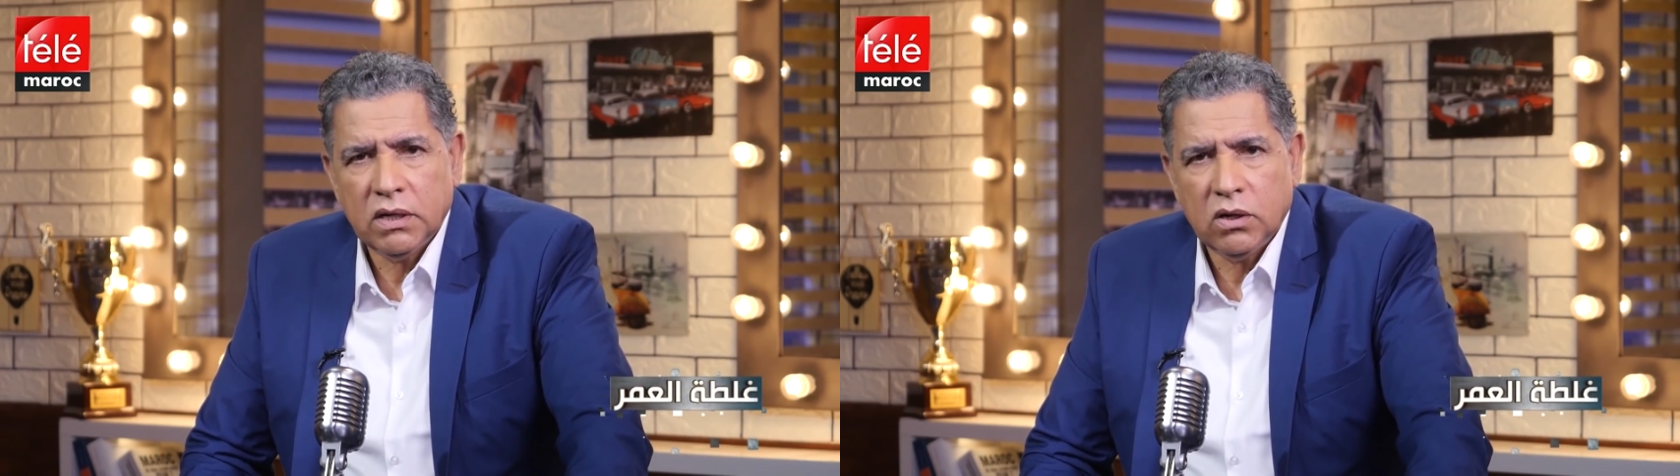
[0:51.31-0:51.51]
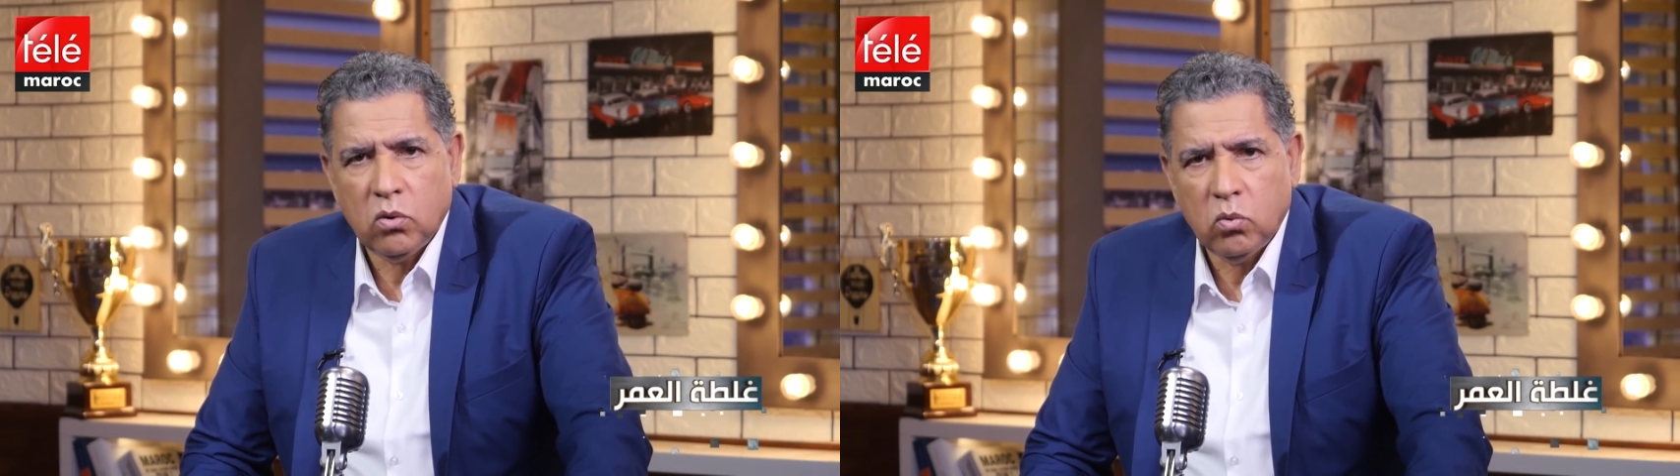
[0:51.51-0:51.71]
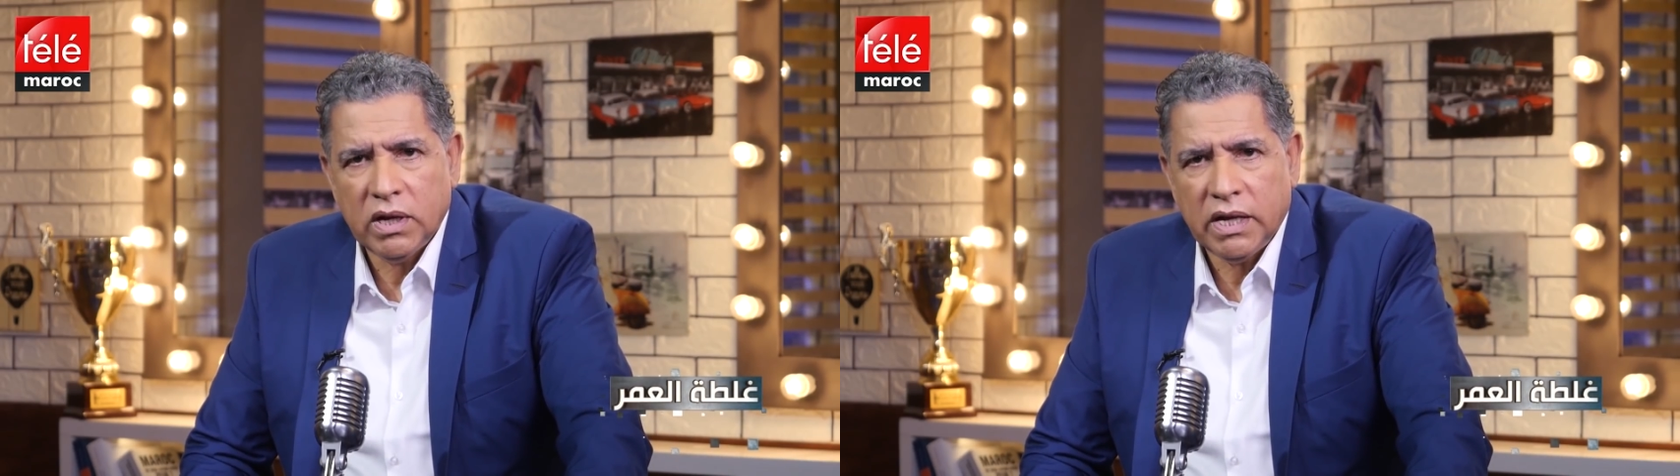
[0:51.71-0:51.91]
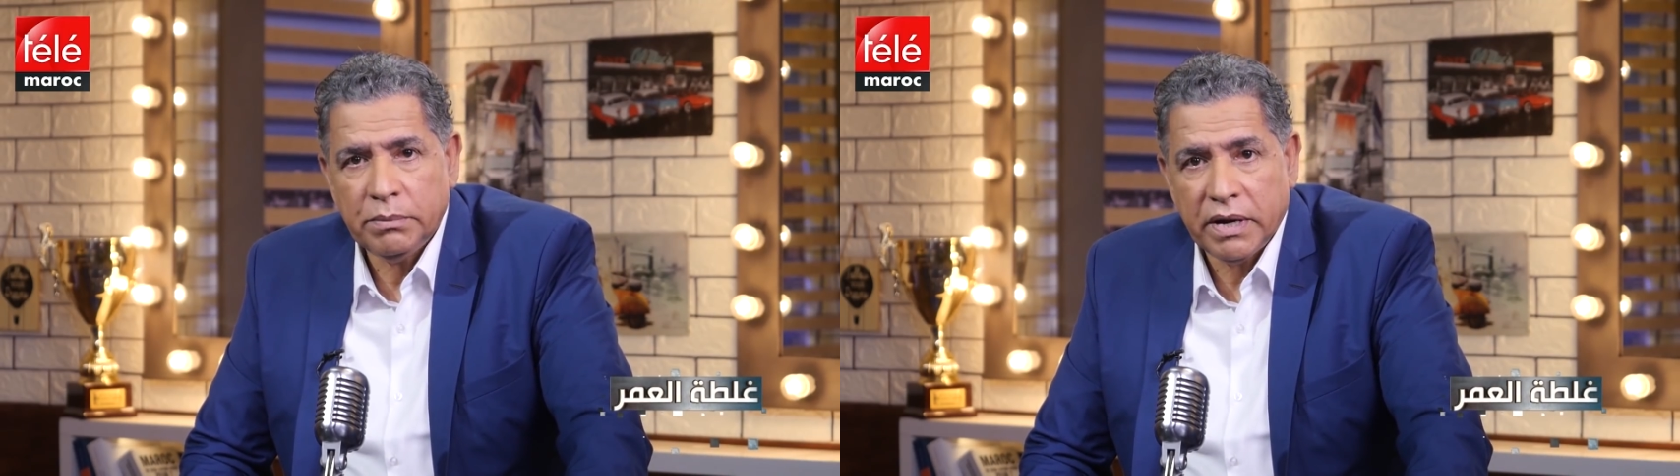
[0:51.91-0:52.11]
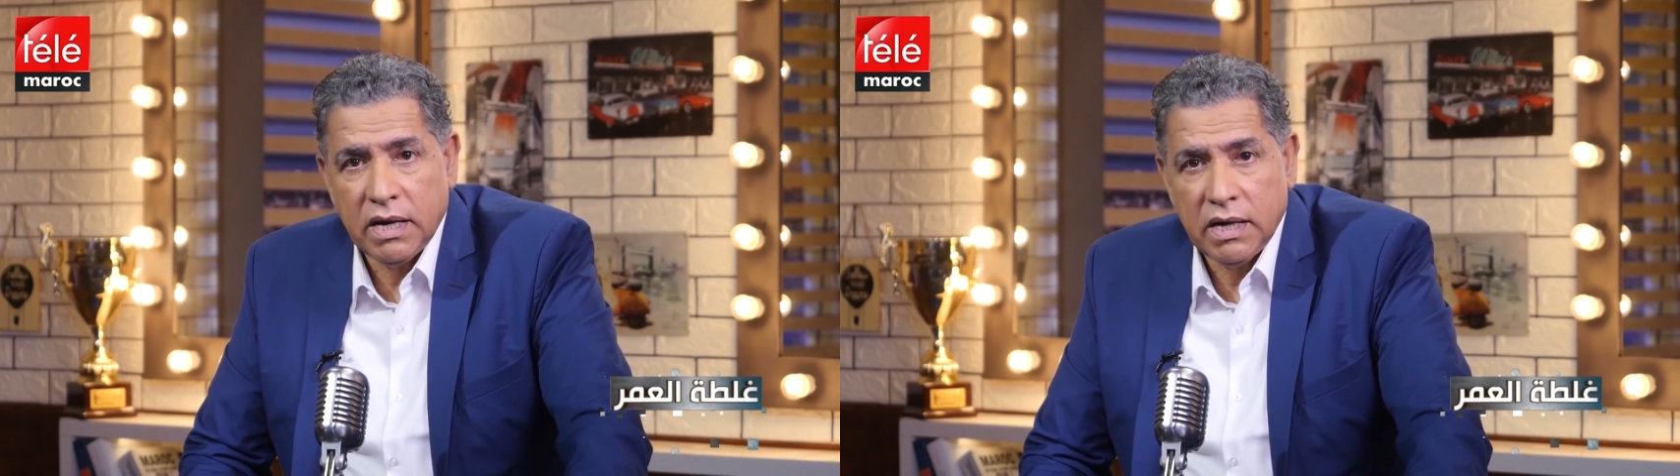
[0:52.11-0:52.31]
هو
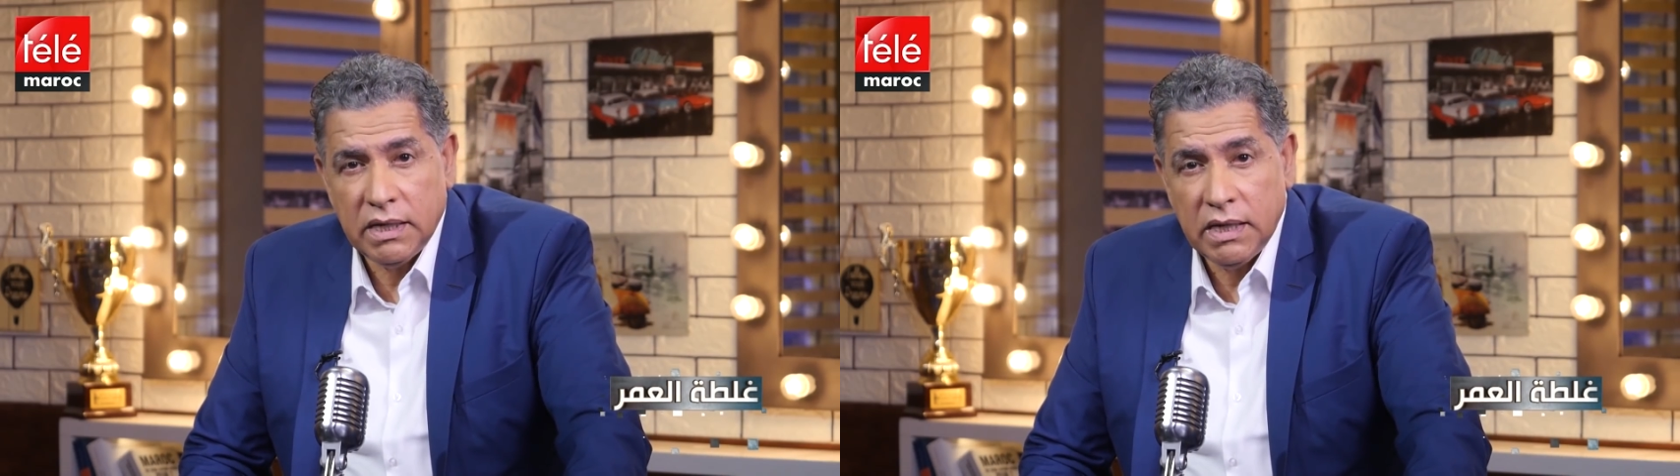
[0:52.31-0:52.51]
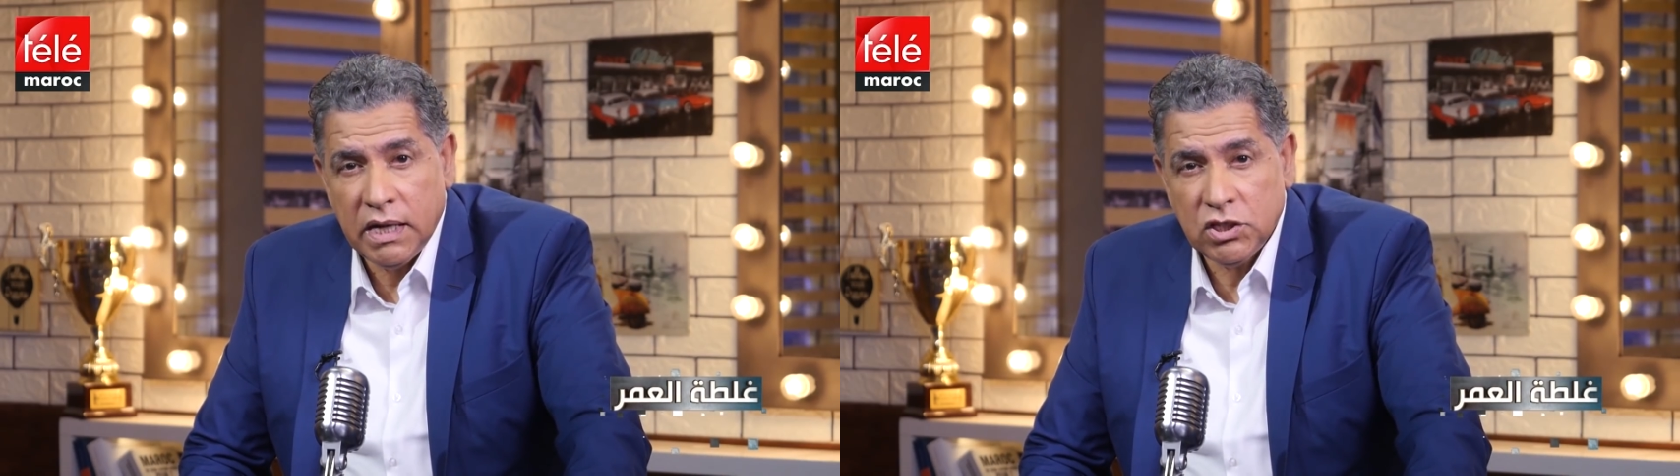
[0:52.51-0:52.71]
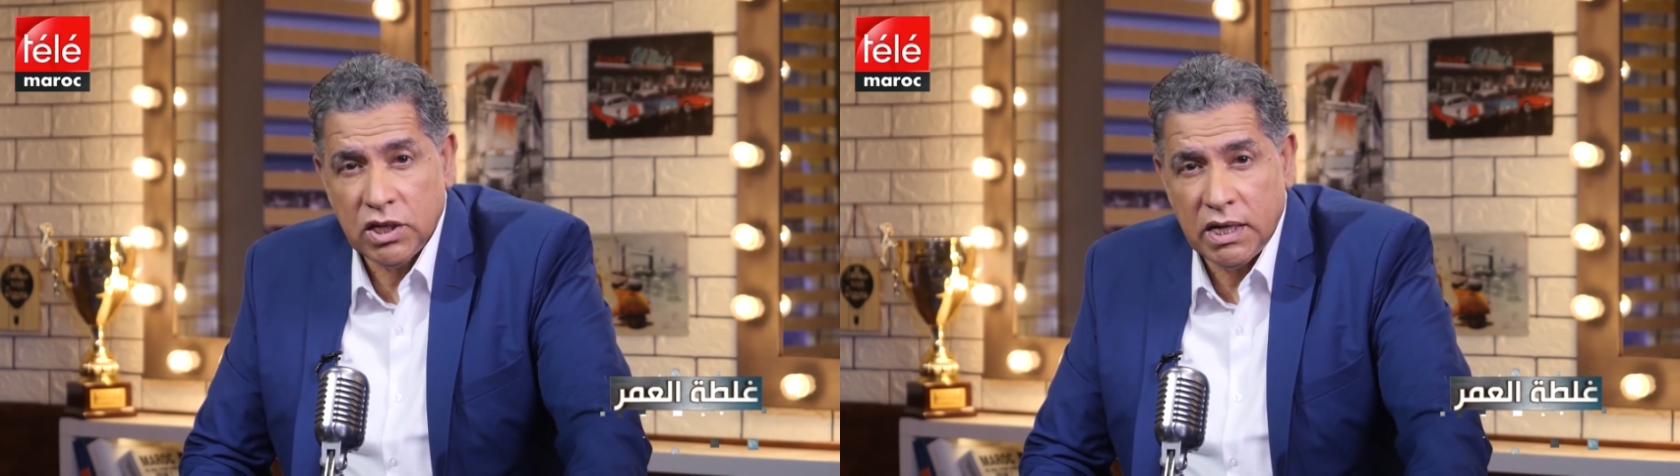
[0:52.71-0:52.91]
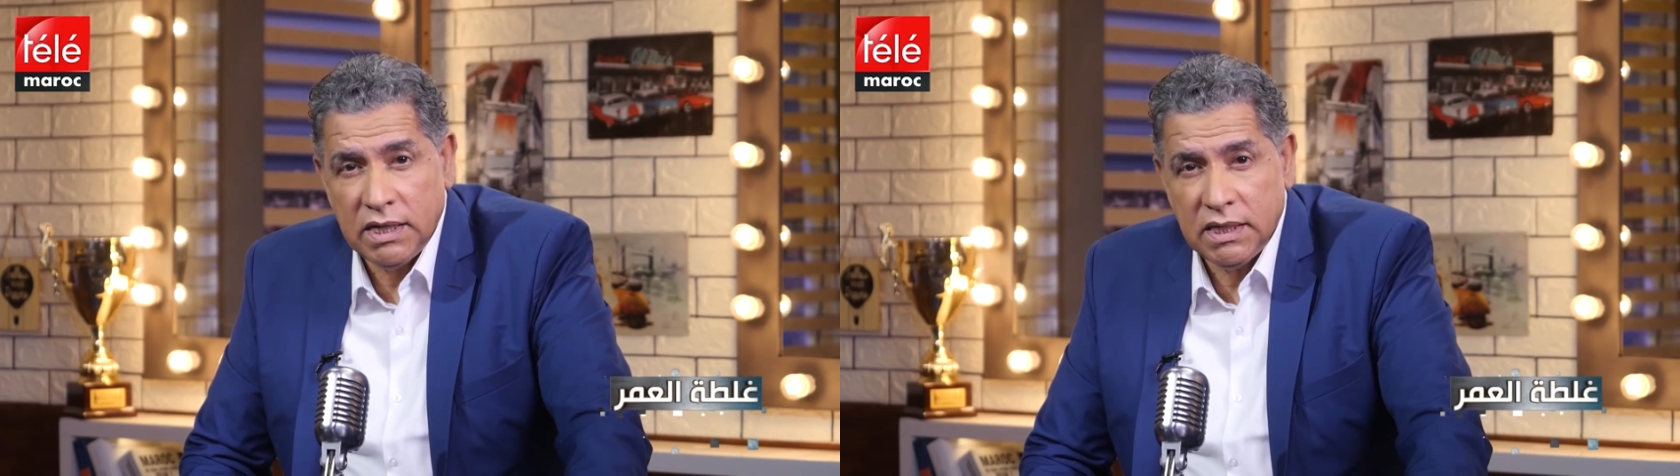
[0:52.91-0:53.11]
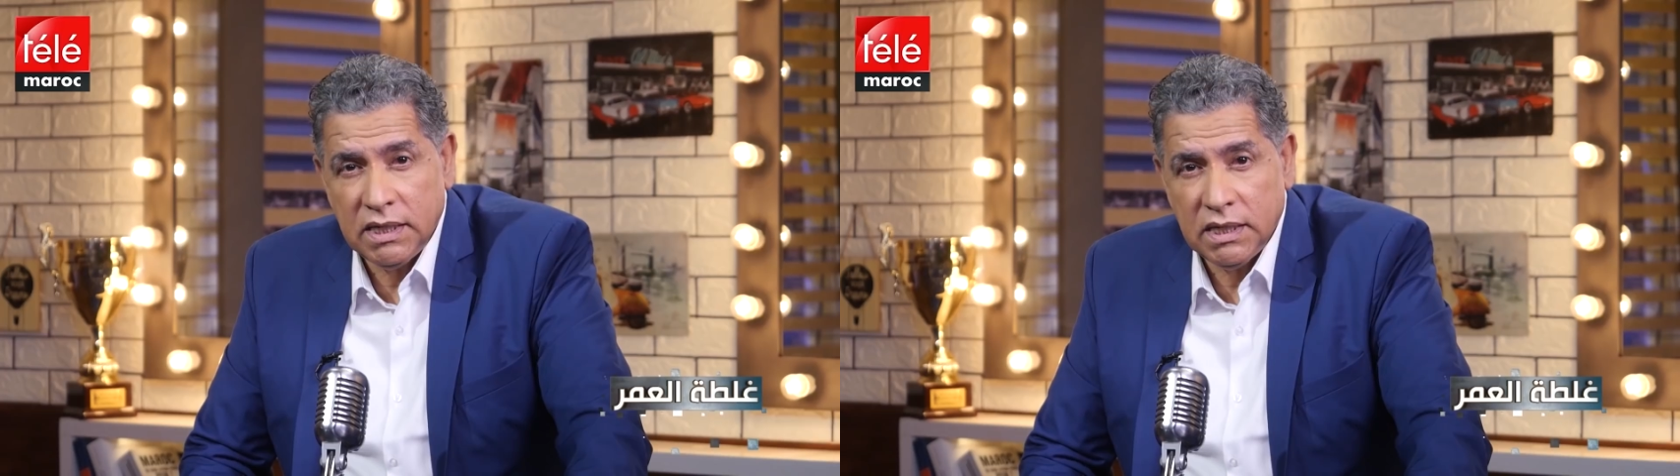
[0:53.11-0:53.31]
العبرة
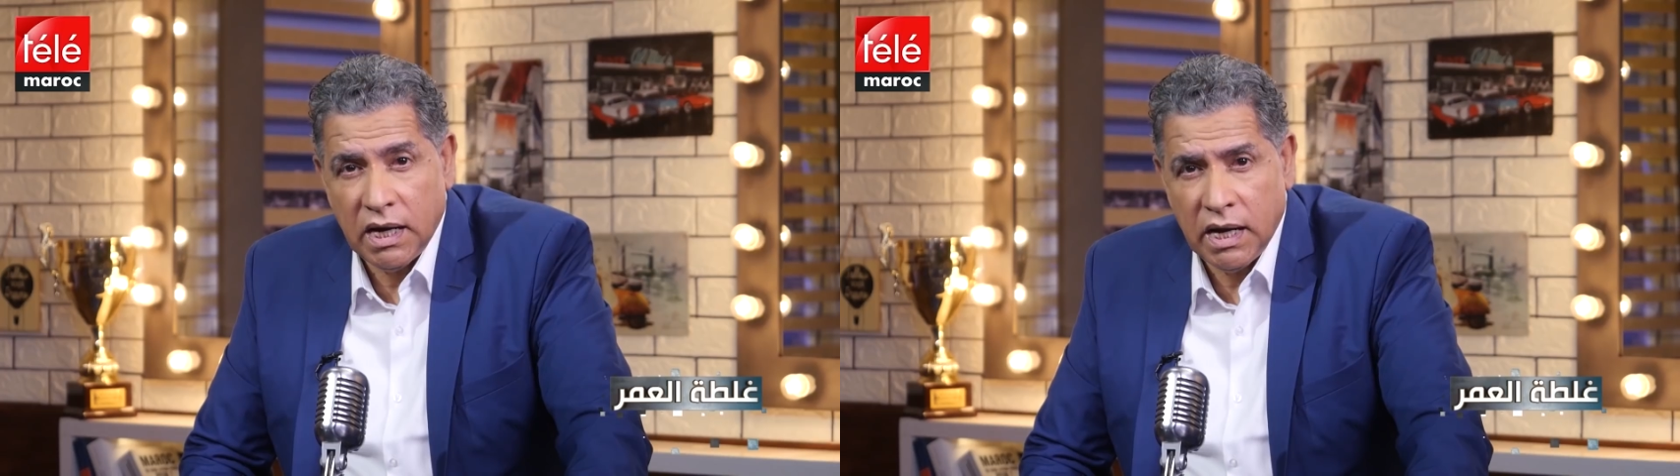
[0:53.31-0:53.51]
للأجيال